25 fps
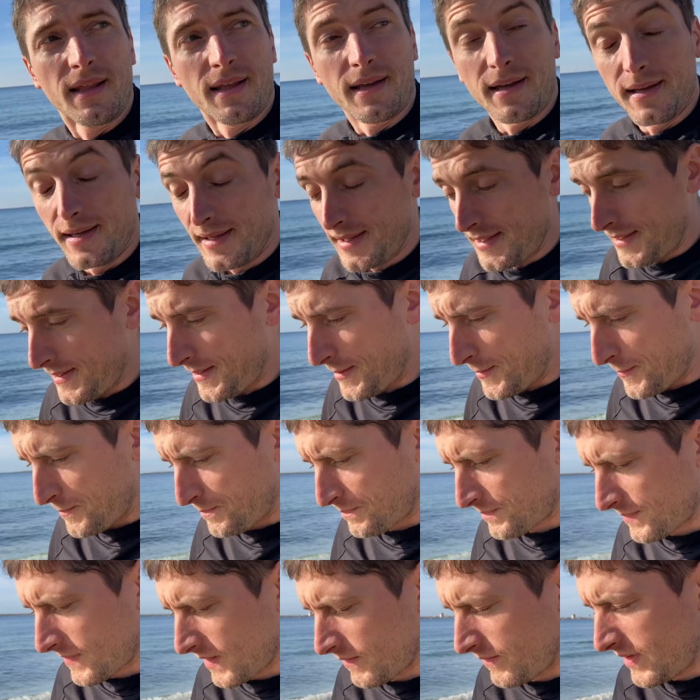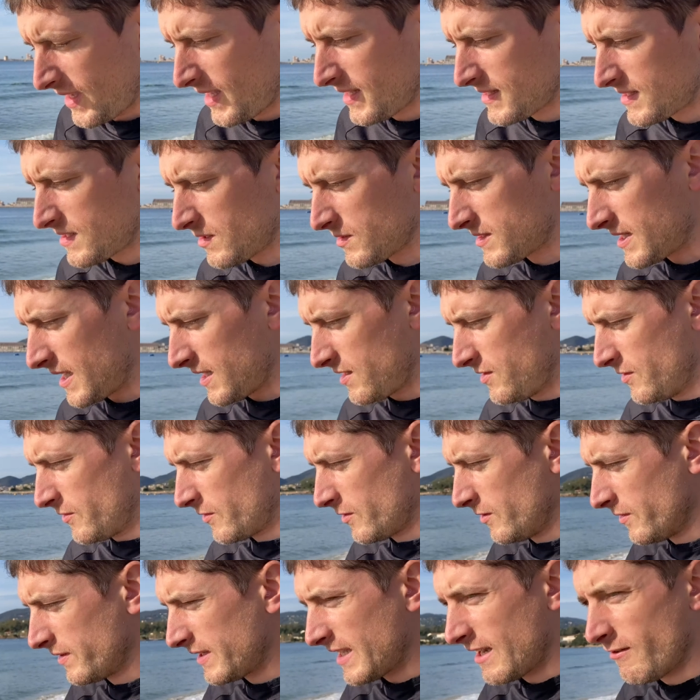E, więc ostatnio
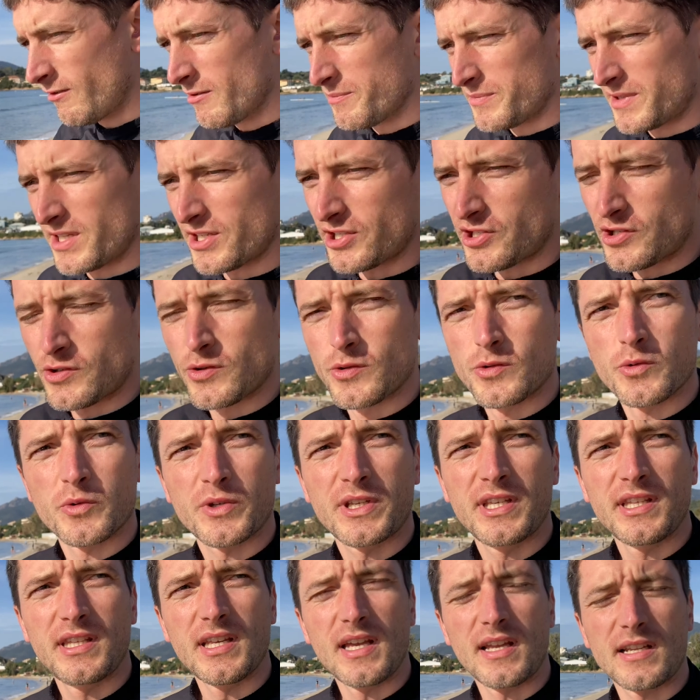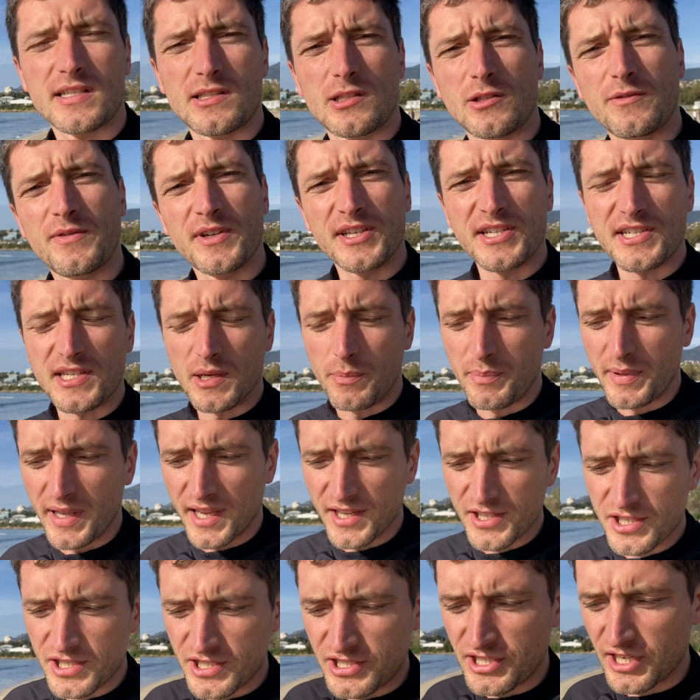oglądałem też Suzuki
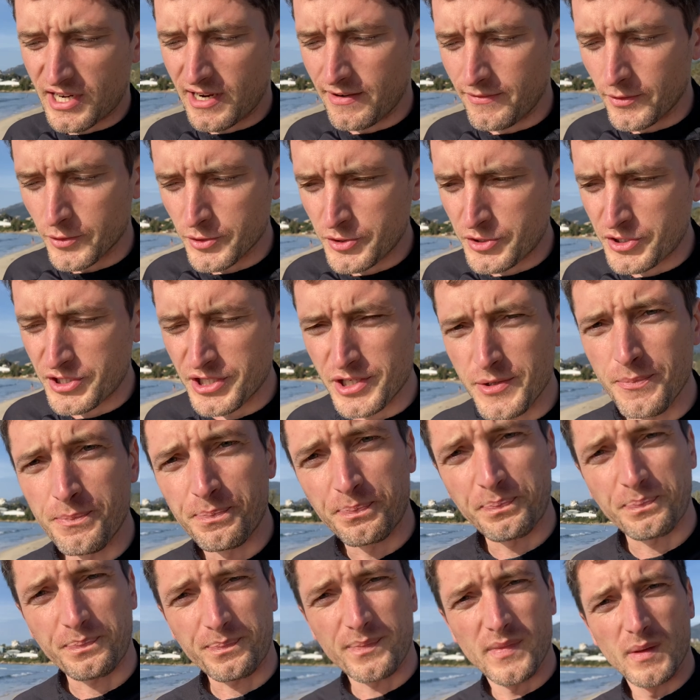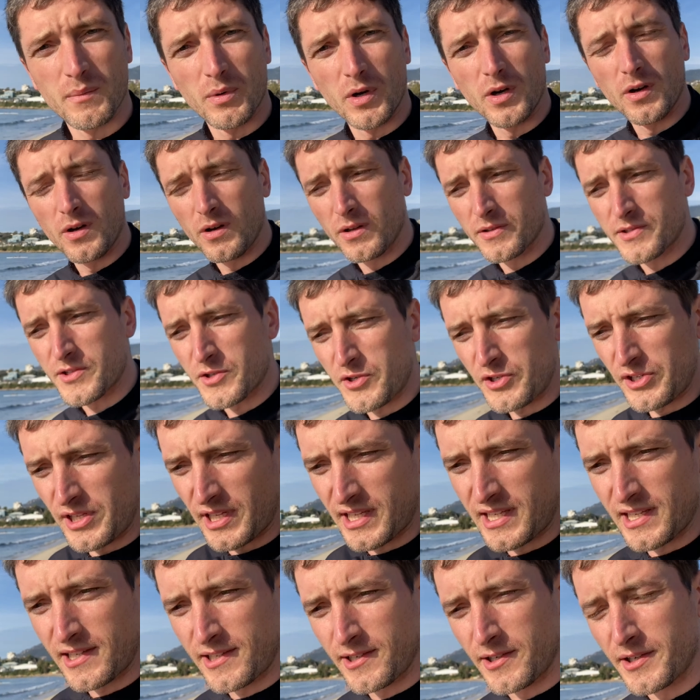DR125 z ciekawości, bo coś
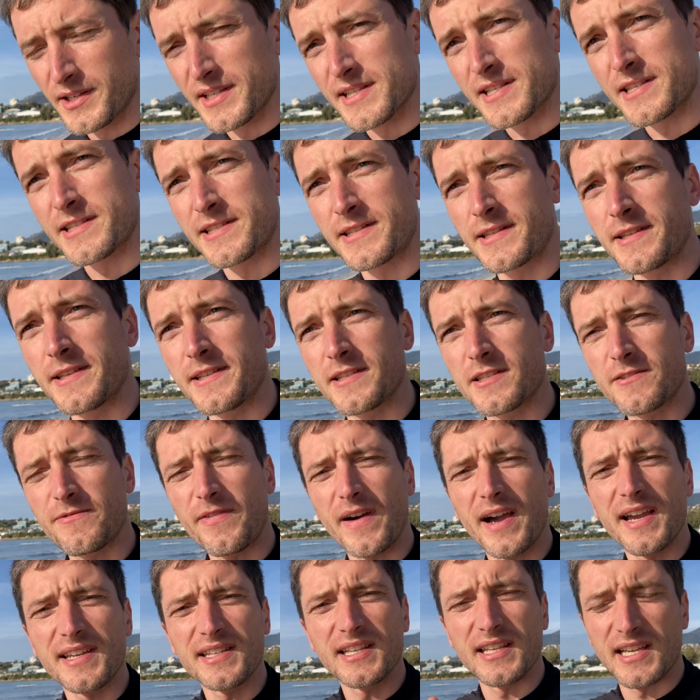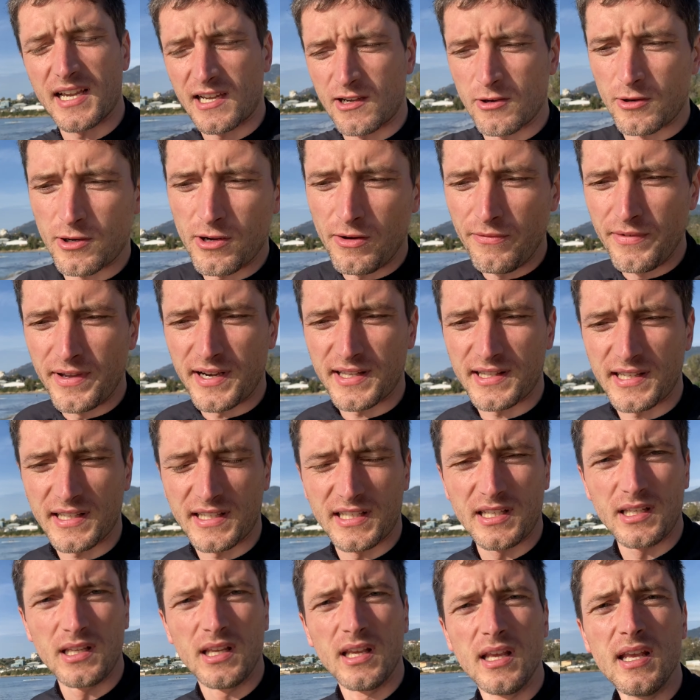takiego jest, jest fajne jako rower,
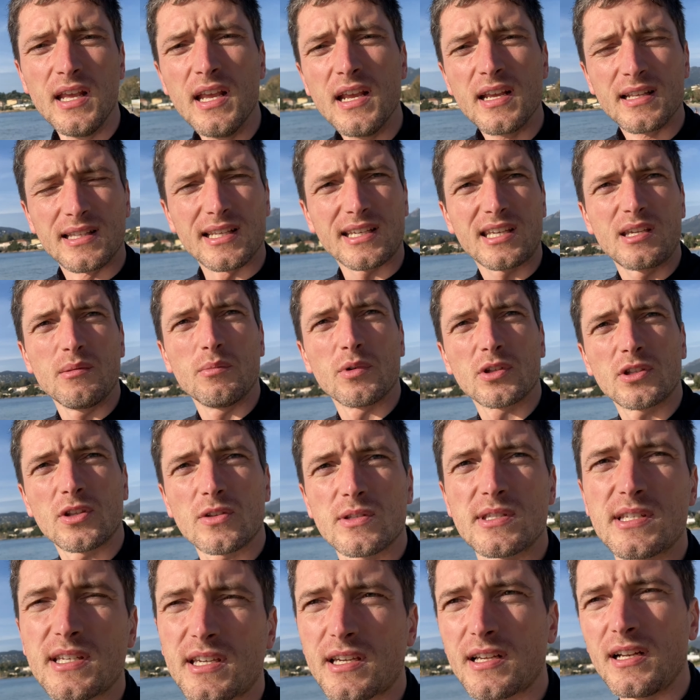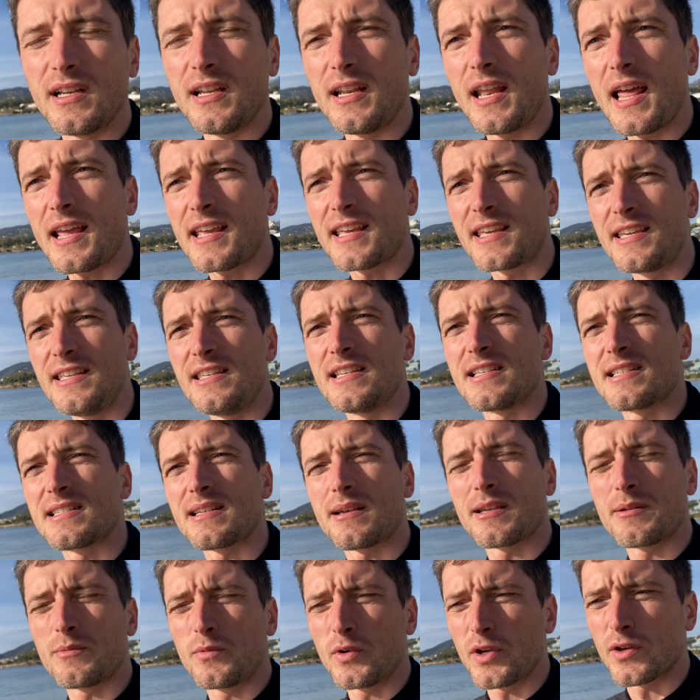taki, taki motocykl lekki, nie
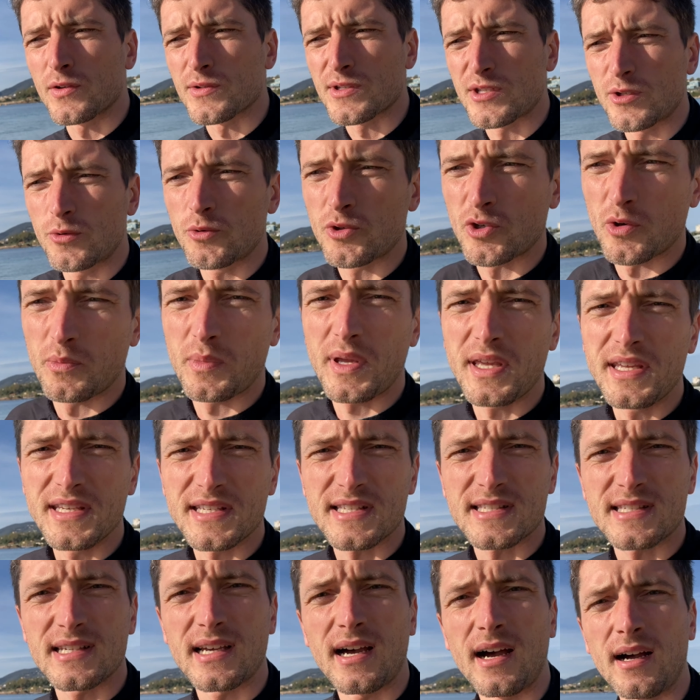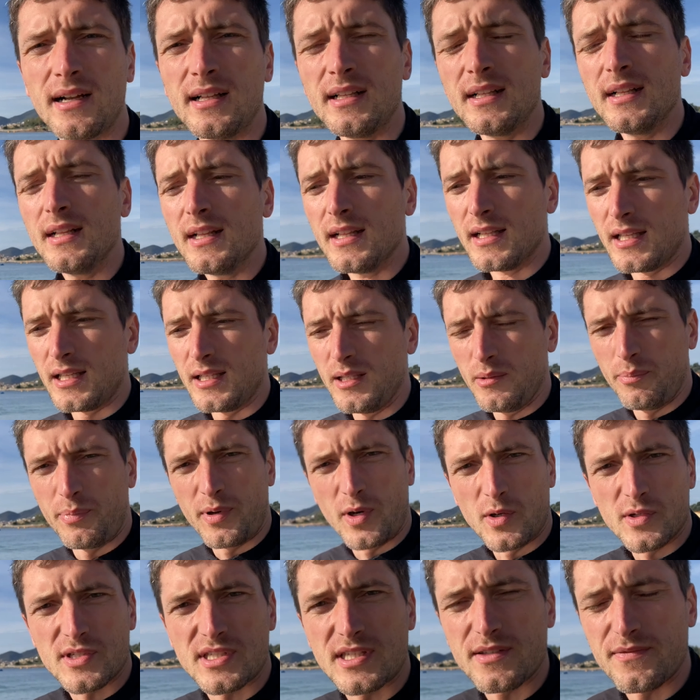zajmujący dużo miejsca, e,
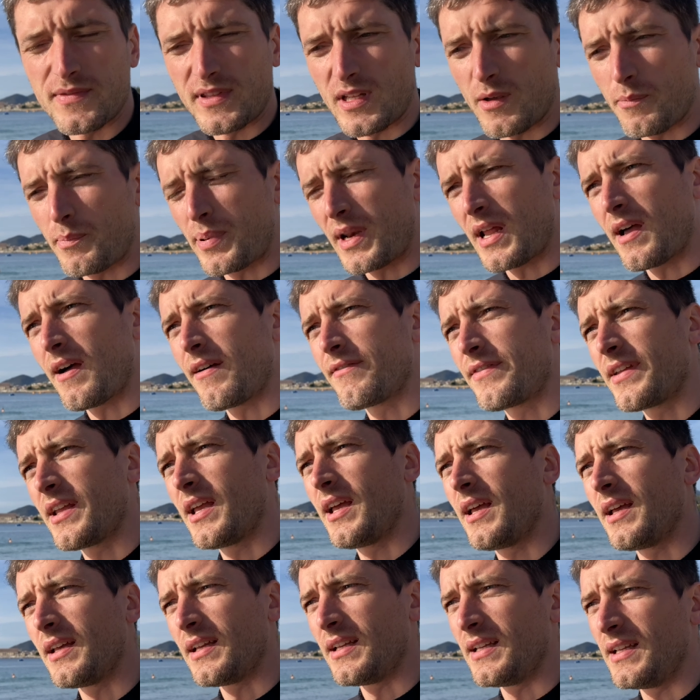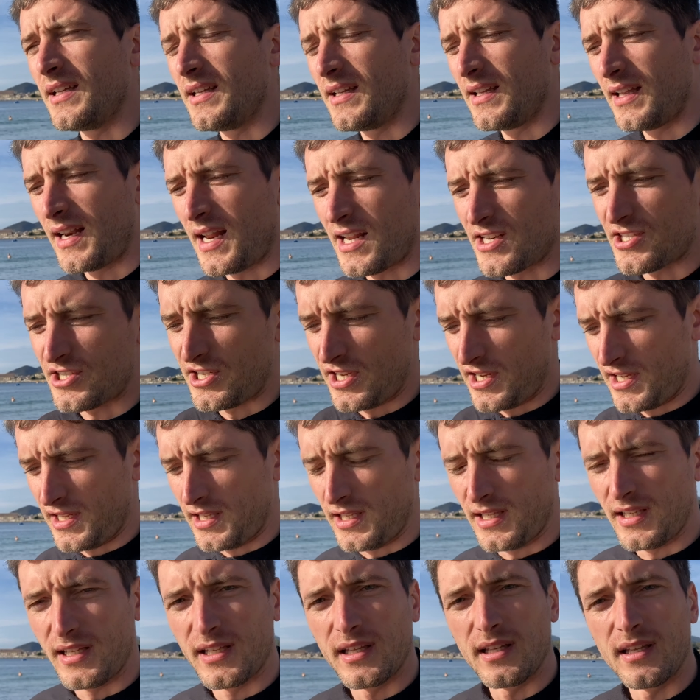prosty w naprawie, e, raczej e,
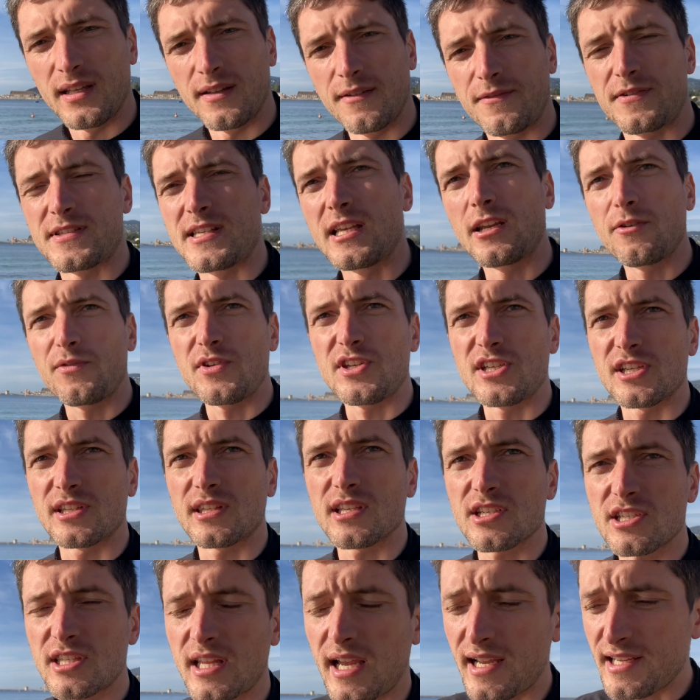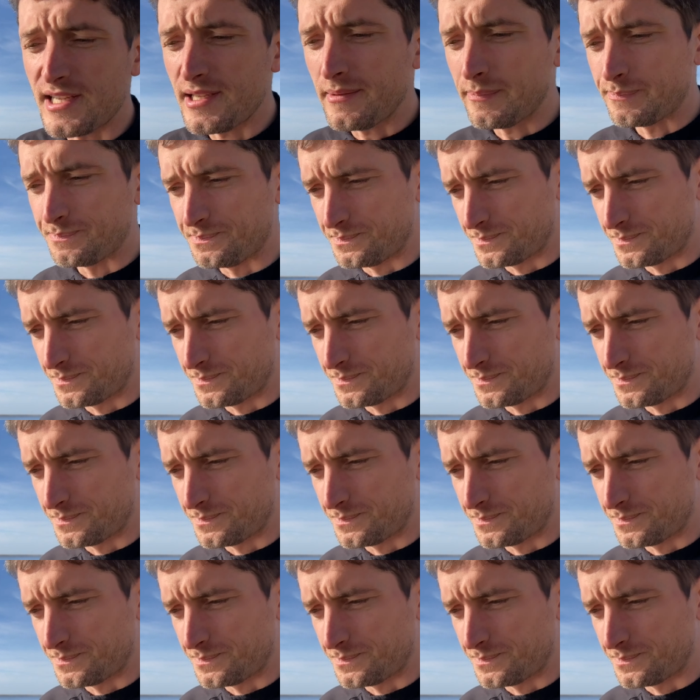w serwisie też tani.